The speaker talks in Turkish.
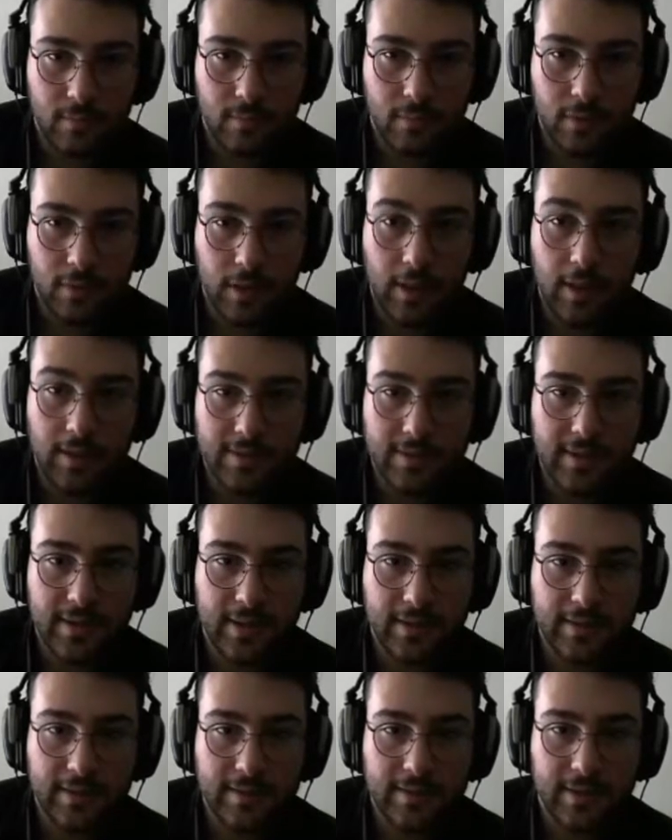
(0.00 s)
Aha
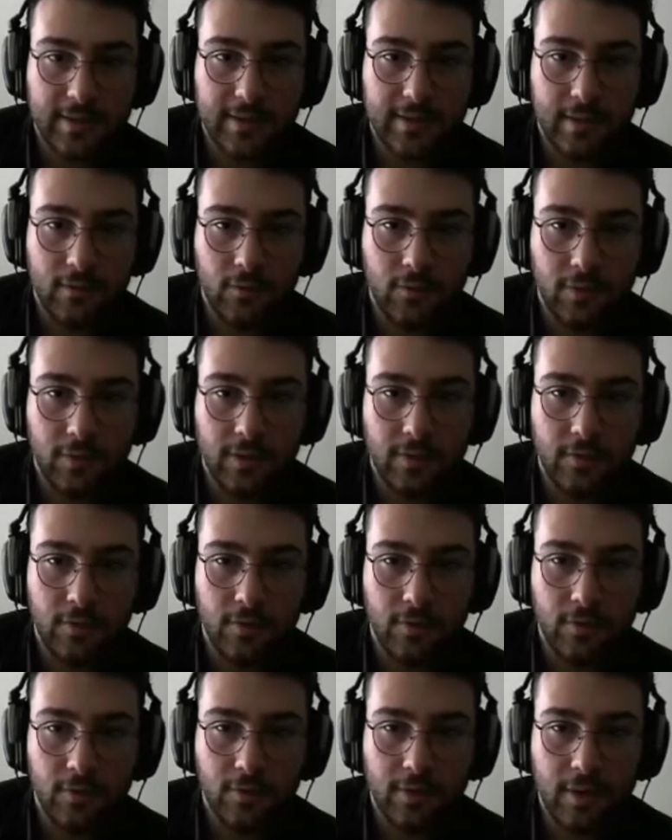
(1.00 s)
sağda zaten olayı
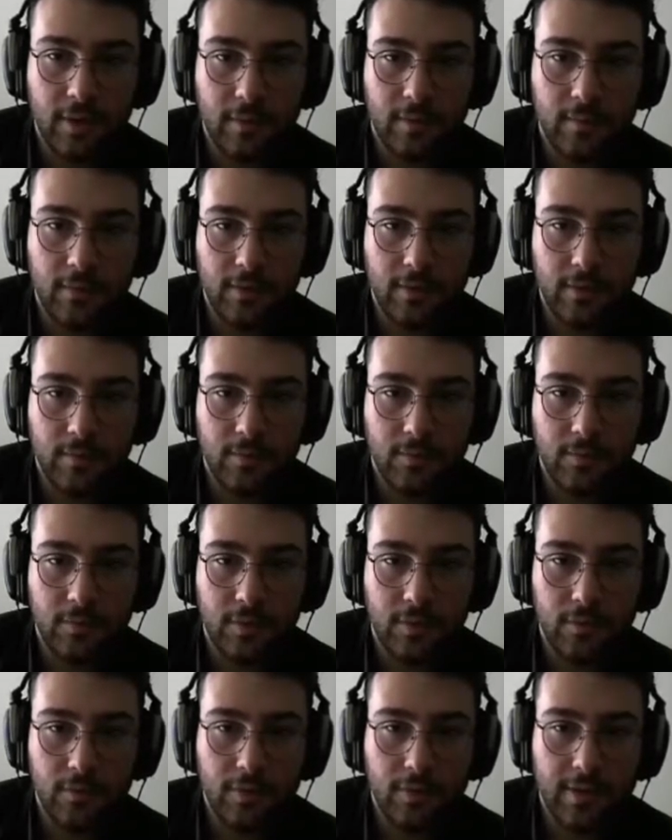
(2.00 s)
gördük. Tamamdır.
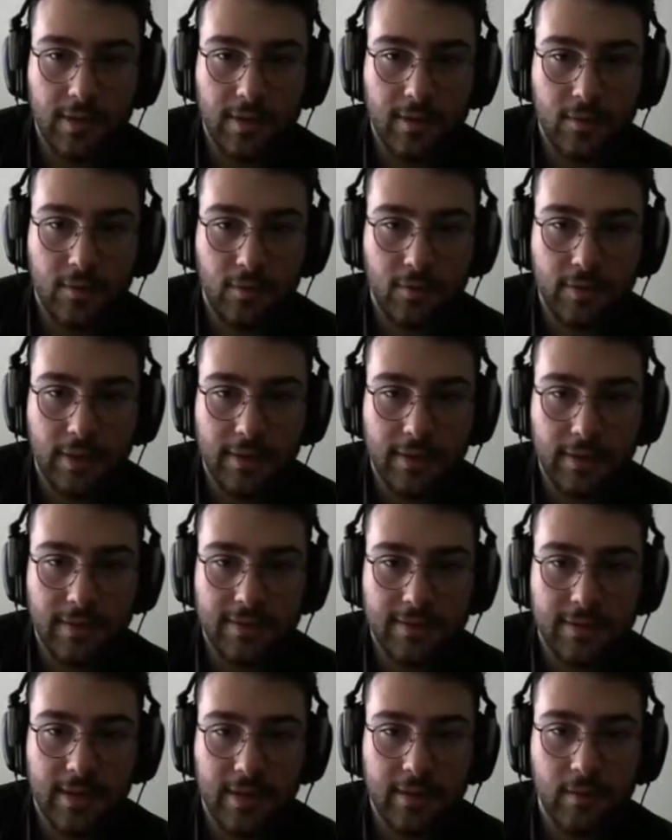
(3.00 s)
Buradan oraya. Oradan da
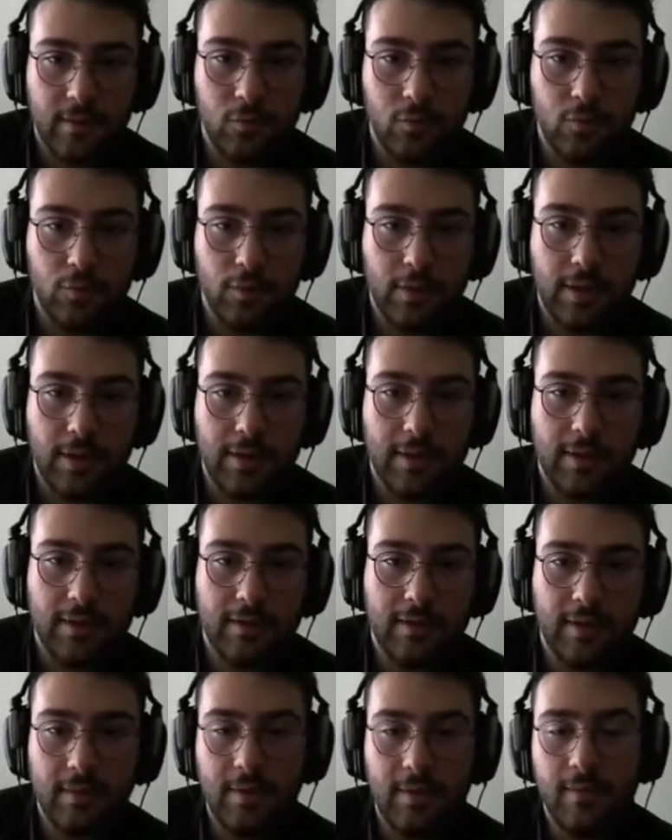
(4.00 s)
sağlı mumlu alana.
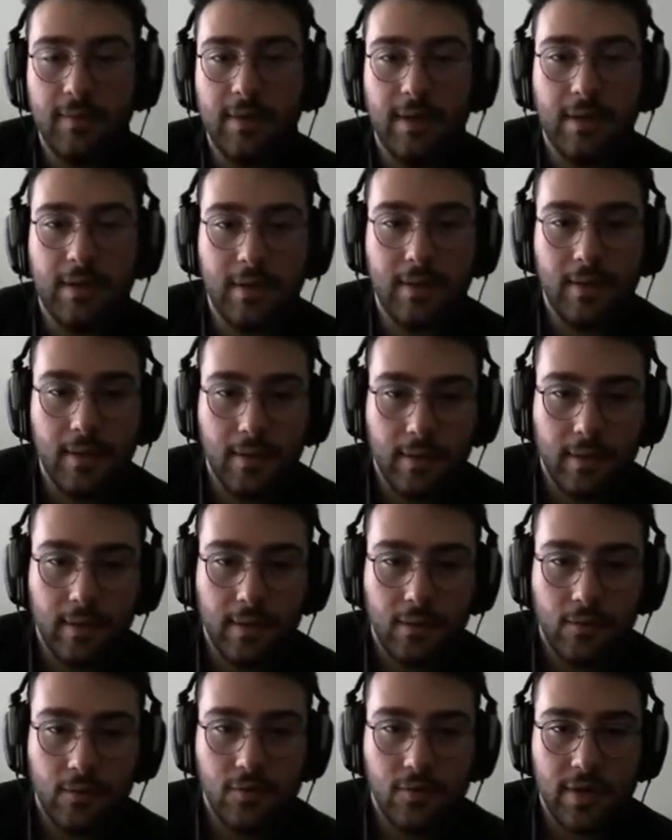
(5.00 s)
Tamamdır ya.
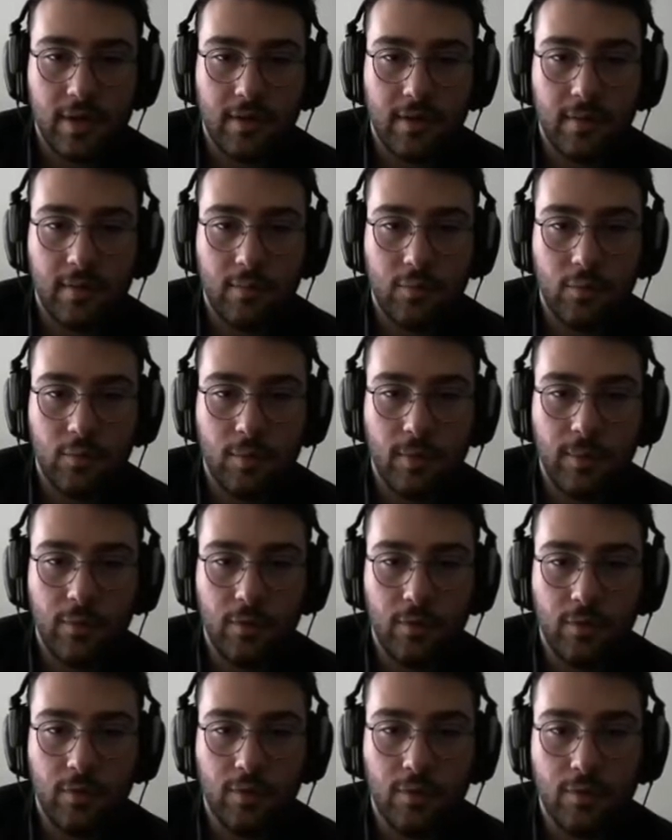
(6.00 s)
Güzel. Problem yok.
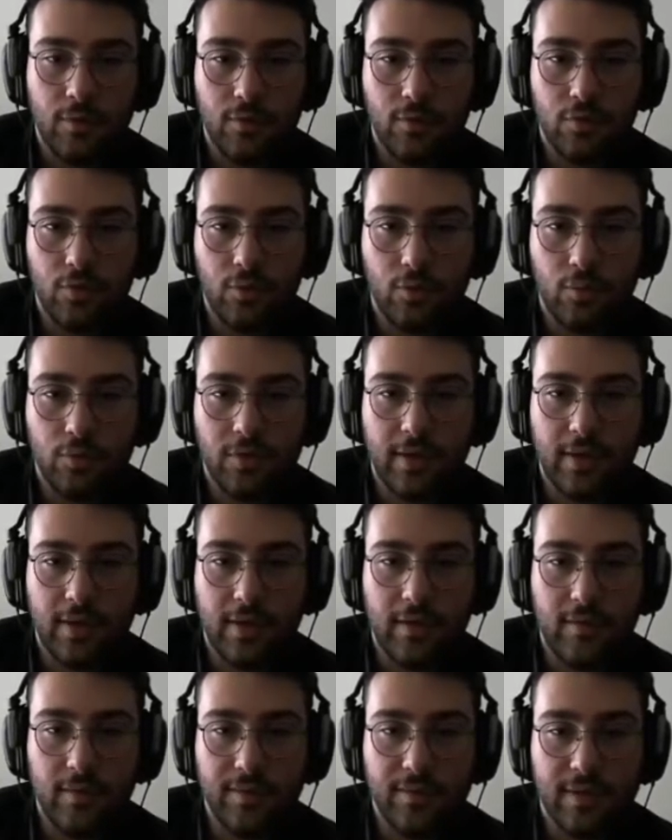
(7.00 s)
Çok bu sefer
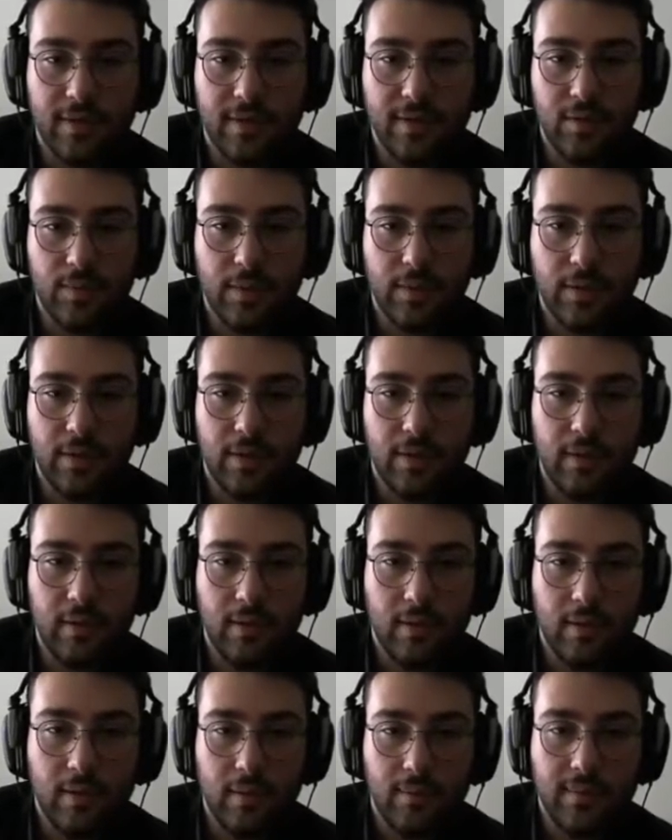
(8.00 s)
kafamız karışmadı.
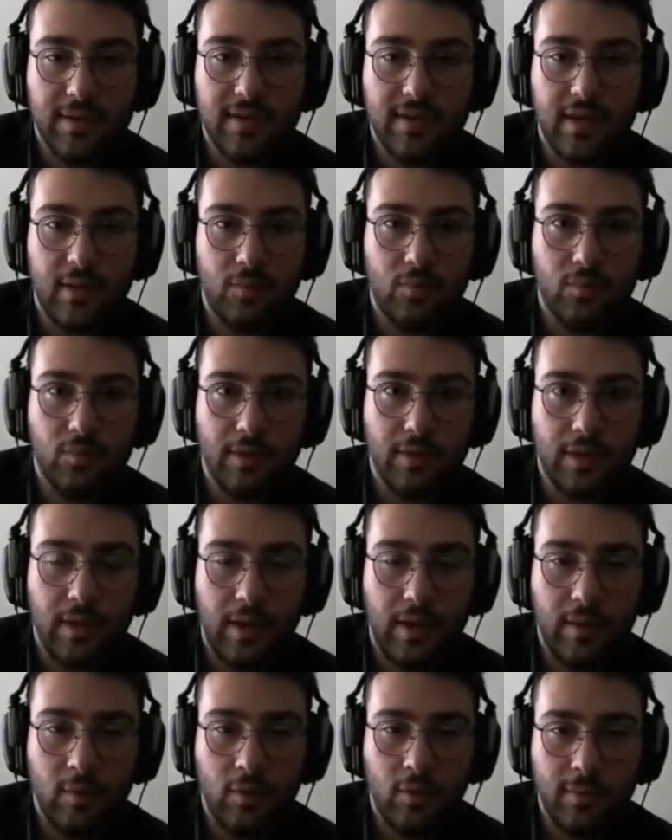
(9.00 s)
Bir saat burada da
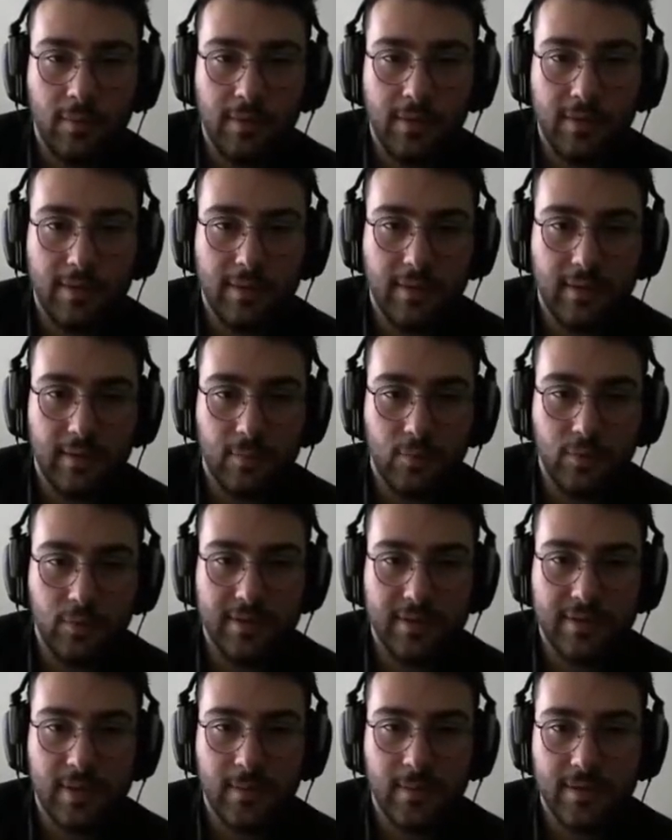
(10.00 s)
kaybolabilirdik. Bunu
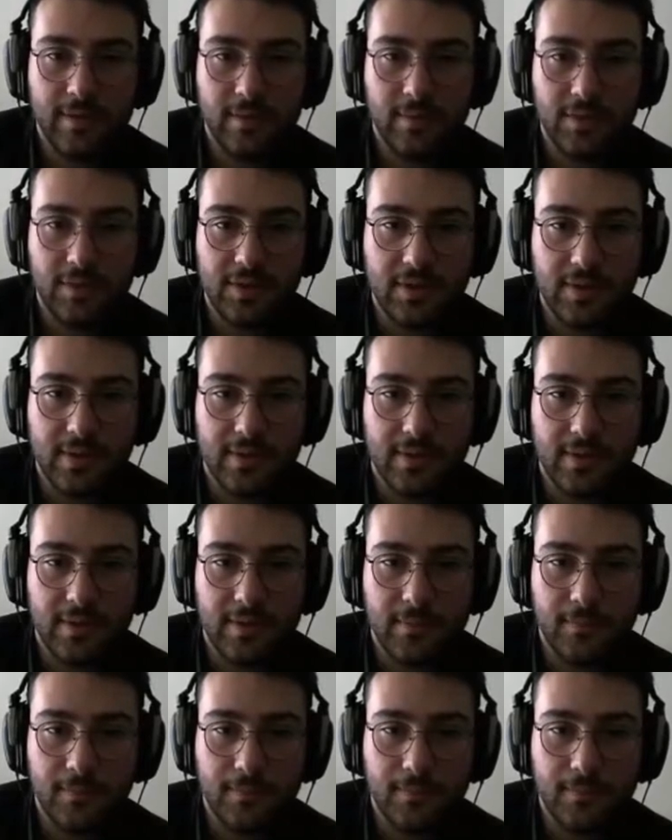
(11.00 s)
istemezdim açıkçası.